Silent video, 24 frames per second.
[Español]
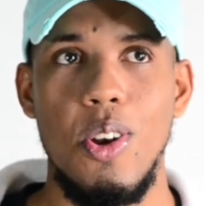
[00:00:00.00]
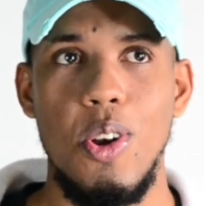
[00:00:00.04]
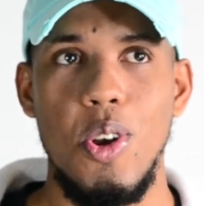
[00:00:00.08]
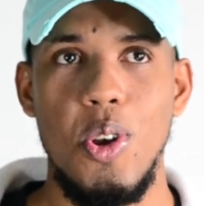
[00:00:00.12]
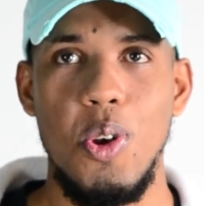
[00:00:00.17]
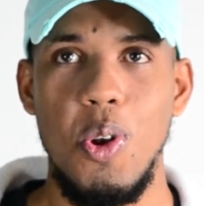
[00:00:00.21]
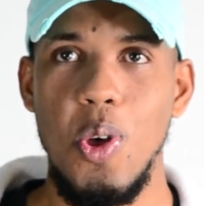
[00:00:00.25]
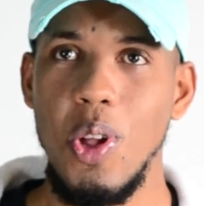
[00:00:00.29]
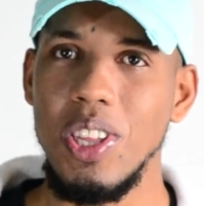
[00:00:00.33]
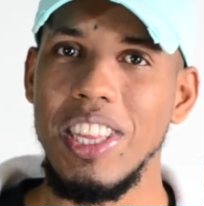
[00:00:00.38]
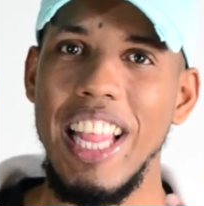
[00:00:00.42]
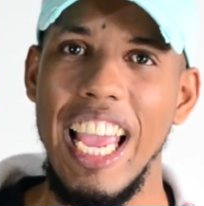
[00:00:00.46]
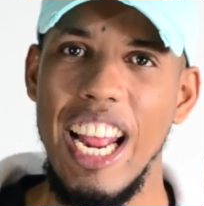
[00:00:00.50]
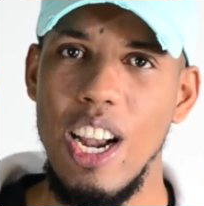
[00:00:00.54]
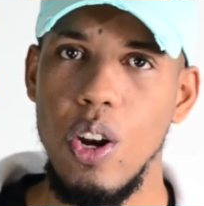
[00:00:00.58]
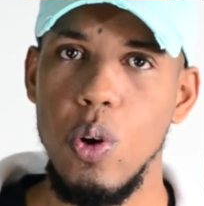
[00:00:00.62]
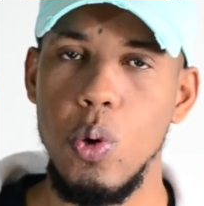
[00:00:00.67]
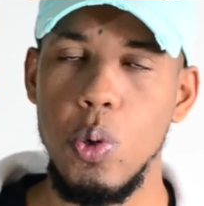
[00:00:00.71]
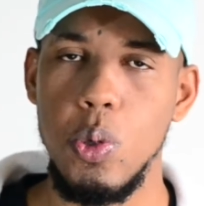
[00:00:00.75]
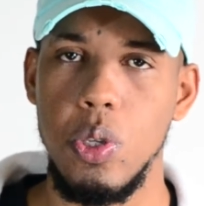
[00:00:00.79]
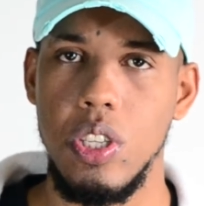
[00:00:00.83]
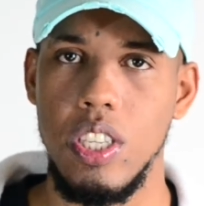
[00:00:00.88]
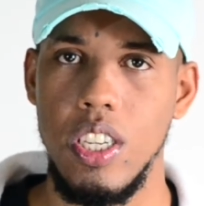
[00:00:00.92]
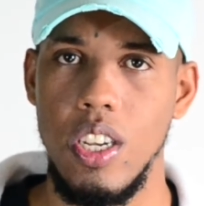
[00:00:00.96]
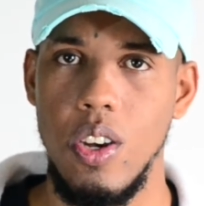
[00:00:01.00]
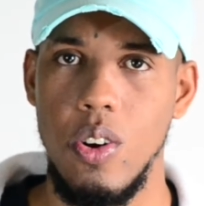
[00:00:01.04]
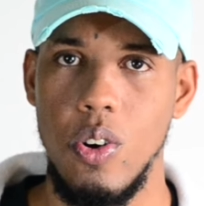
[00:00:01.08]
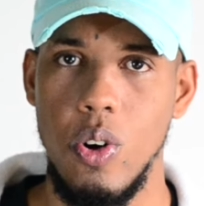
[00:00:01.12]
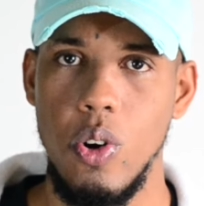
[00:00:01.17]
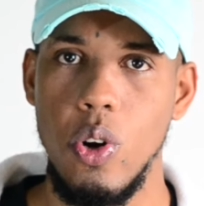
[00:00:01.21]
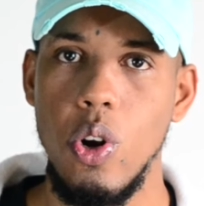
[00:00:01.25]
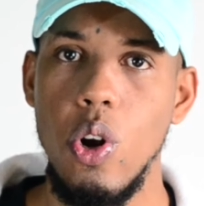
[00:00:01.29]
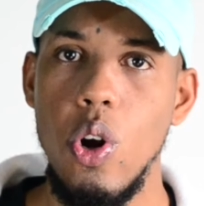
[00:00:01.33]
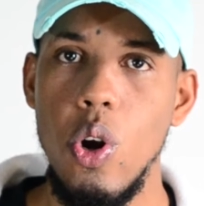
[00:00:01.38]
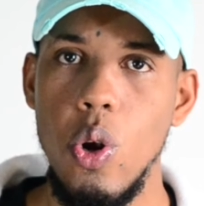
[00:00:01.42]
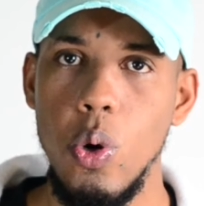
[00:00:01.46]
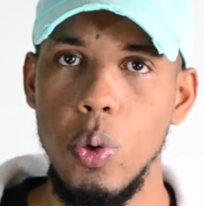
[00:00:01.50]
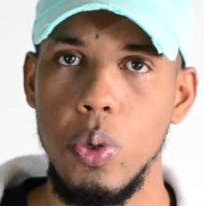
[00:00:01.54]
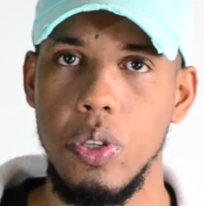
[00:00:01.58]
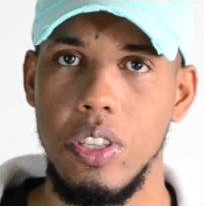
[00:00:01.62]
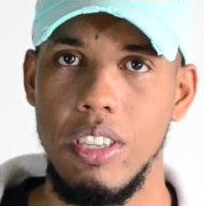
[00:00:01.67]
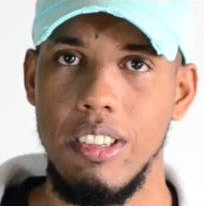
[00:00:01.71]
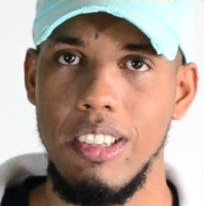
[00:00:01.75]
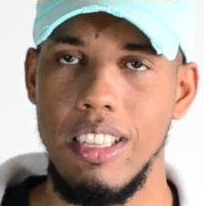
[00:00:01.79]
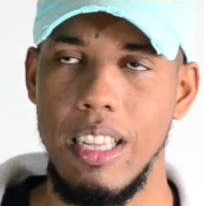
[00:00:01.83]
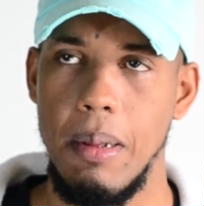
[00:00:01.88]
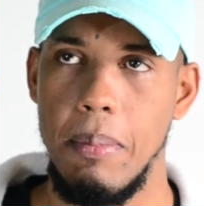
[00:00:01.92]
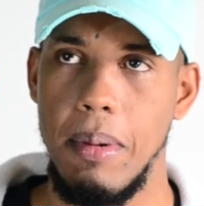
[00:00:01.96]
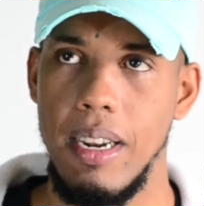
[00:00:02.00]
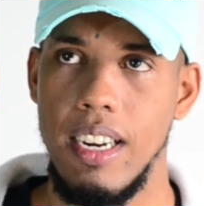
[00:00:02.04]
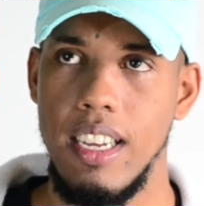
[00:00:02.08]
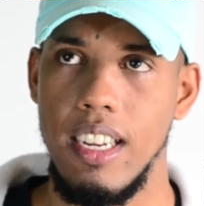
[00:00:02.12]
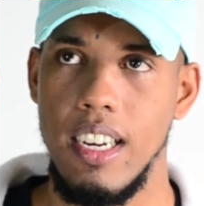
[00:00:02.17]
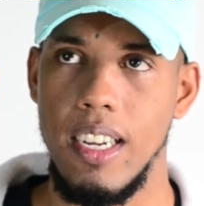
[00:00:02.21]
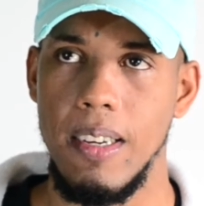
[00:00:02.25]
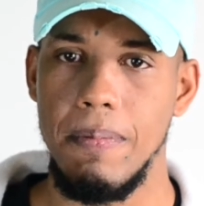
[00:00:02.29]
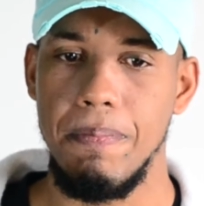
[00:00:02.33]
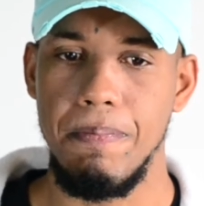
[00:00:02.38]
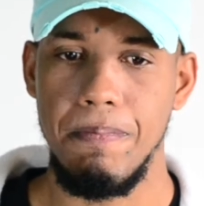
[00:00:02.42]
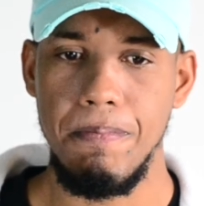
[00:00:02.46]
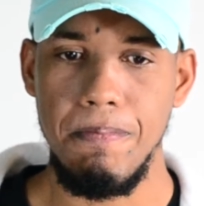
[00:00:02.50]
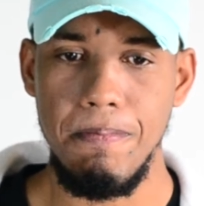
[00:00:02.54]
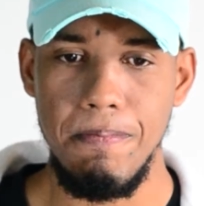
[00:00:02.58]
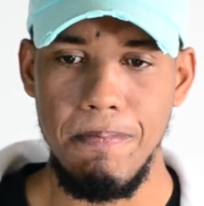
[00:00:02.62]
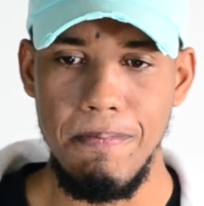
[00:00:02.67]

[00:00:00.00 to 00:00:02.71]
no te luce o no nos luce de cierta manera